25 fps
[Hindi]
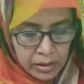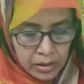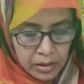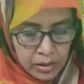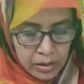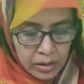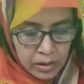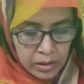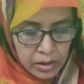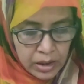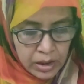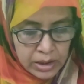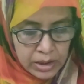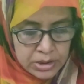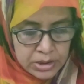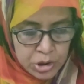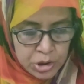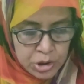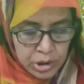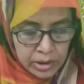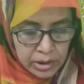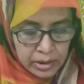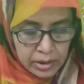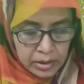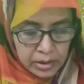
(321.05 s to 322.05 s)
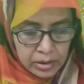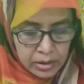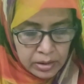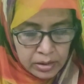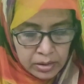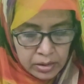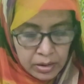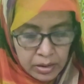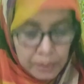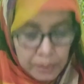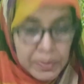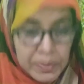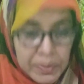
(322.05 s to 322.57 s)
आ, अच्छा
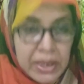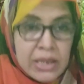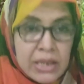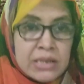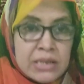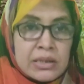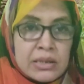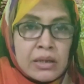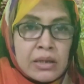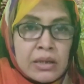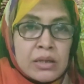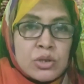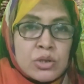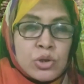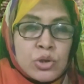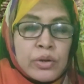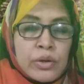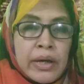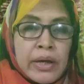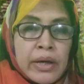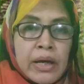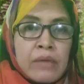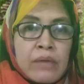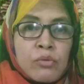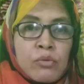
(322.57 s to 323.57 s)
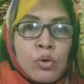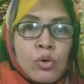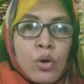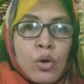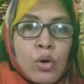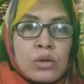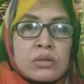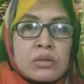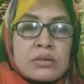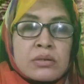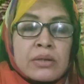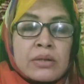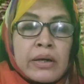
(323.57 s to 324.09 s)
कपड़े की सनत जो है वो
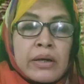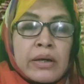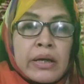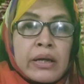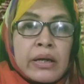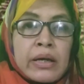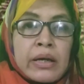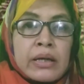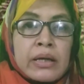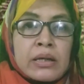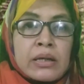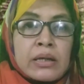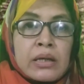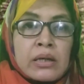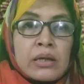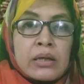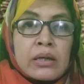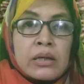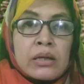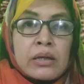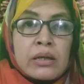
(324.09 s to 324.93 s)
कॉटन ज़ाहिर है कि